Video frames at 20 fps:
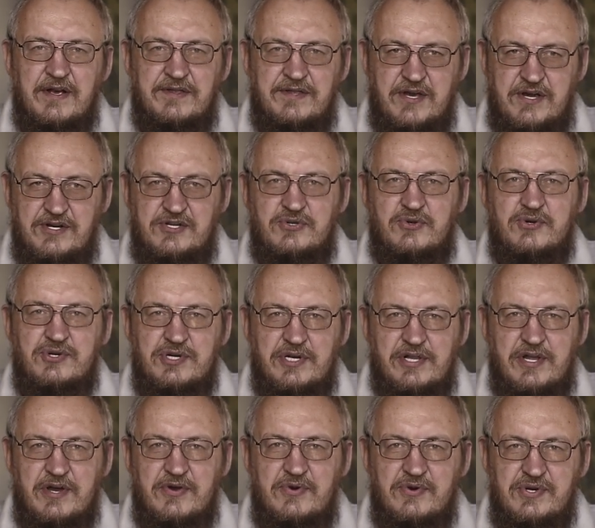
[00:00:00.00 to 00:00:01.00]
Так что
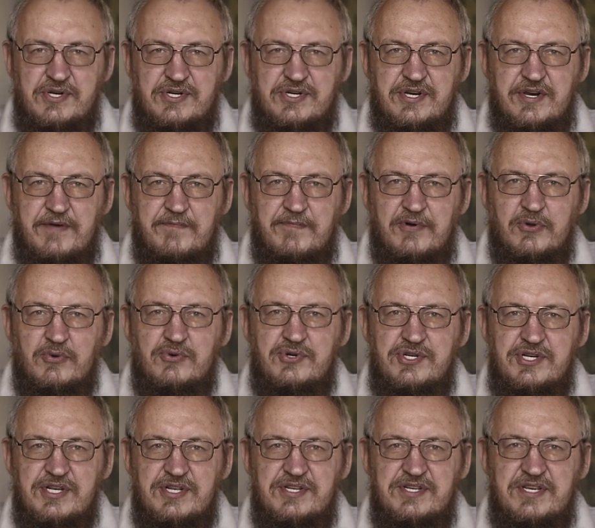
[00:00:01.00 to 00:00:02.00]
желающие
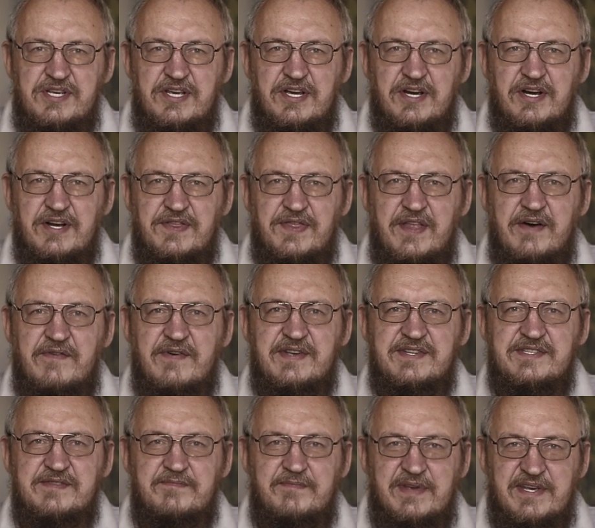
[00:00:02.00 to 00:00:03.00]
получить их на
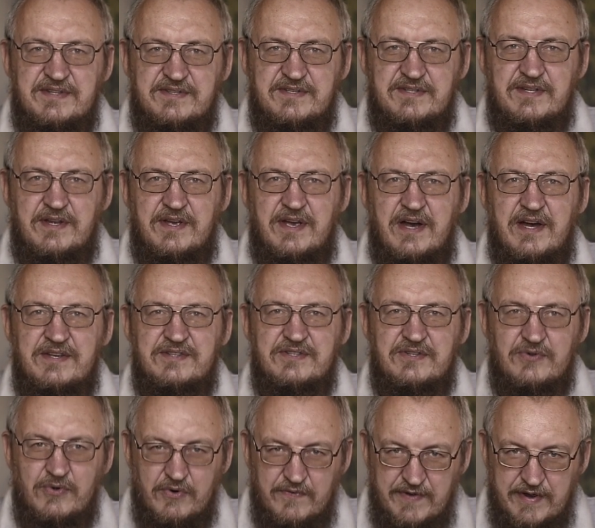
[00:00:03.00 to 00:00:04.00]
возмездной
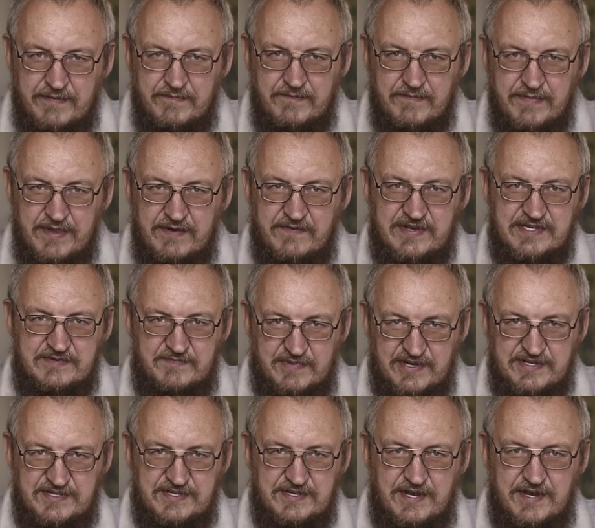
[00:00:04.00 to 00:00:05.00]
основе, на
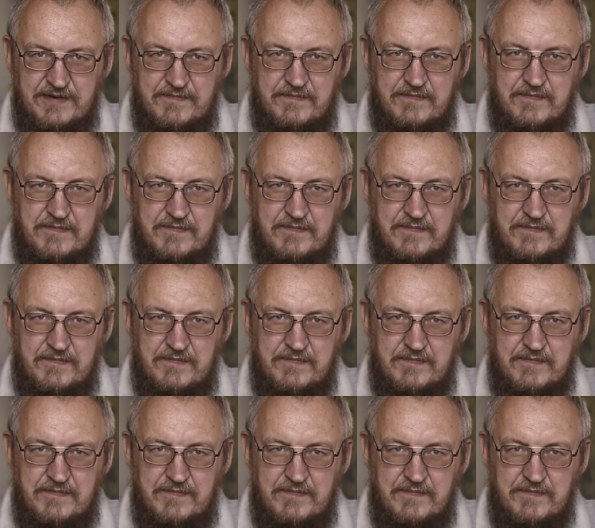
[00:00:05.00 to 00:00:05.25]
возмездной,